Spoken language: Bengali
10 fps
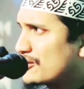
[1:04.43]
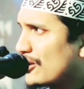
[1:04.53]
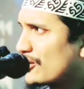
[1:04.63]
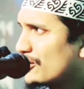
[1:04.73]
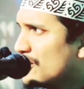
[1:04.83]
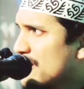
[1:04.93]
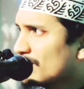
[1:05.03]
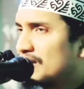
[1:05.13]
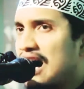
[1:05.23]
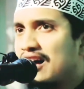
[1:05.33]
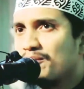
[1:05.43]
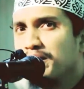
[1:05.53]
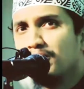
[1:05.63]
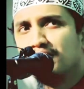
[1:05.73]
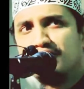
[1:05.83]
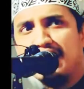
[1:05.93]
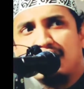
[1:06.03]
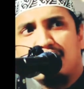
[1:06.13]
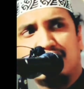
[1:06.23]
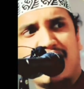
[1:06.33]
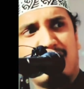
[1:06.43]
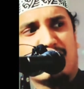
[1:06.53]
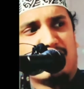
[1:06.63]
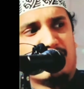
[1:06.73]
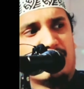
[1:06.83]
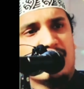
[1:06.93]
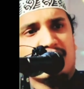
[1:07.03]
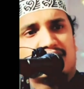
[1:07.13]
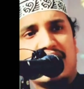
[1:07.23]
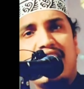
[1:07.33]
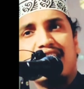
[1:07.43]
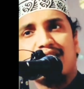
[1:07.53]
করো তার বিরুদ্ধে কথা বলো তার